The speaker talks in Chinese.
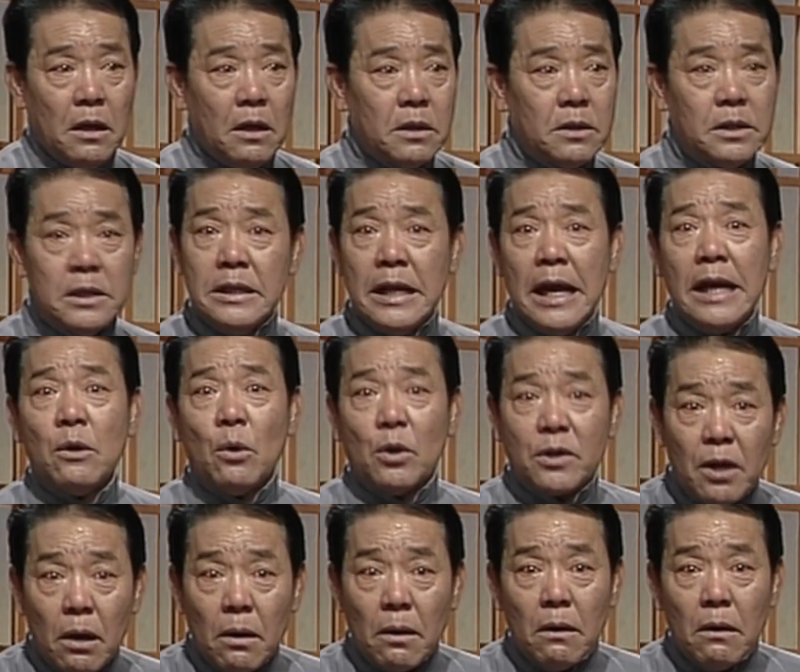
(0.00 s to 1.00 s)
今年有
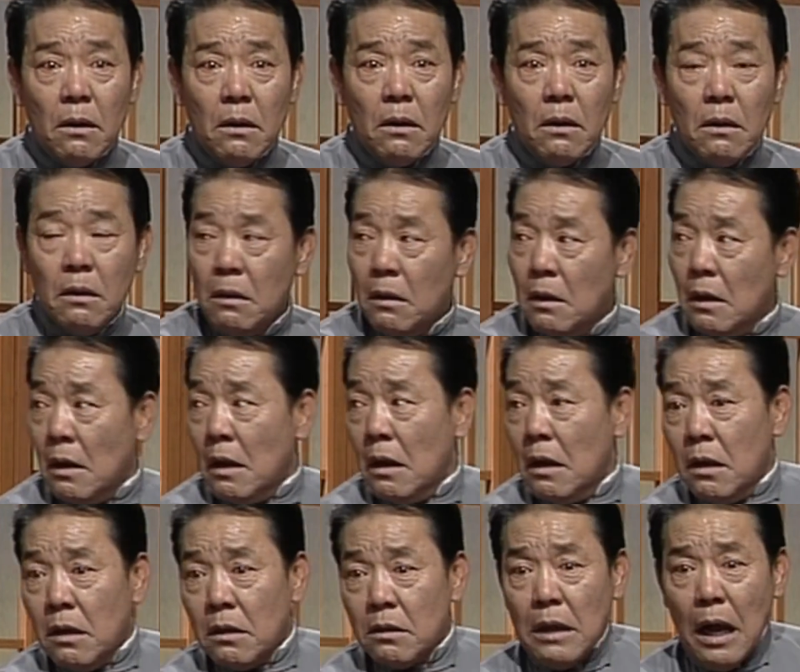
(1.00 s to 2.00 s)
事儿，
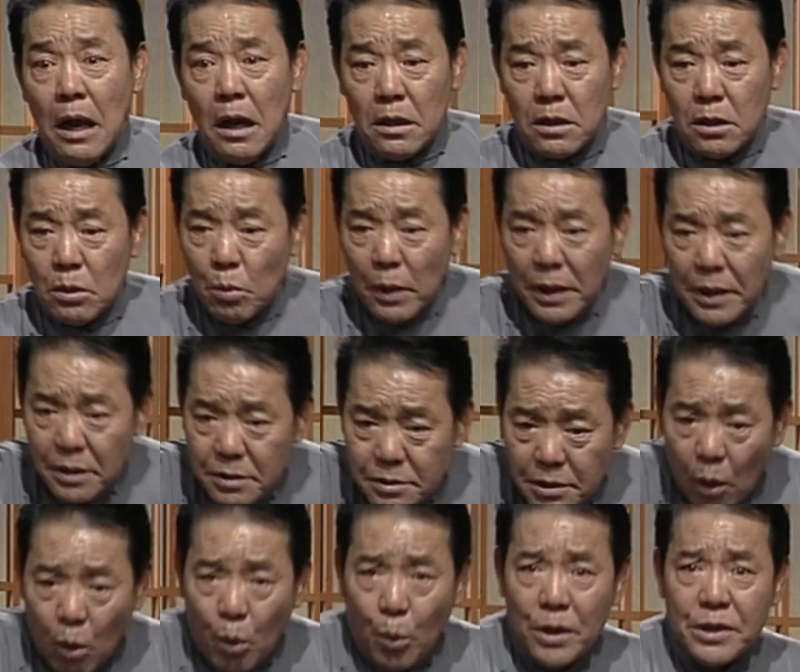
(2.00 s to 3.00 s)
但是我也得早
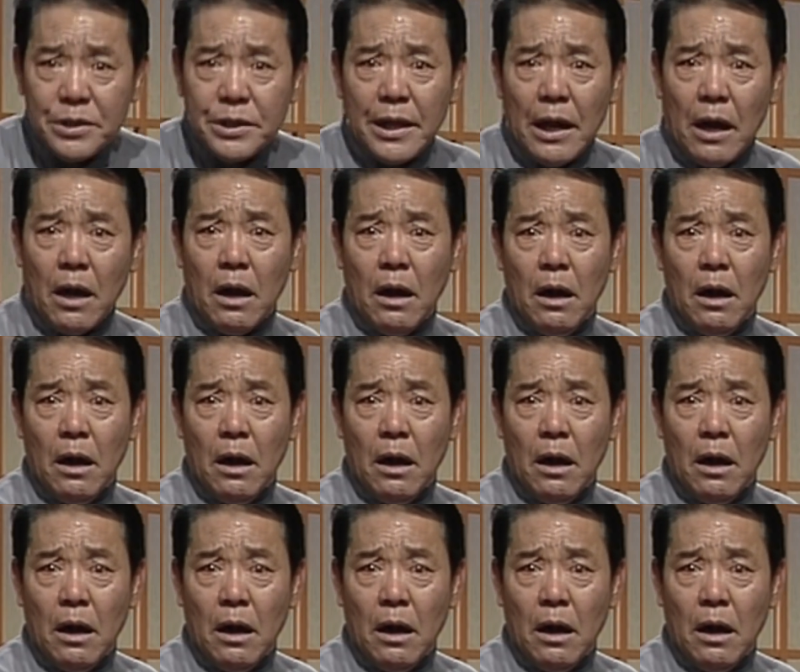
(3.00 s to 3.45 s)
回去点。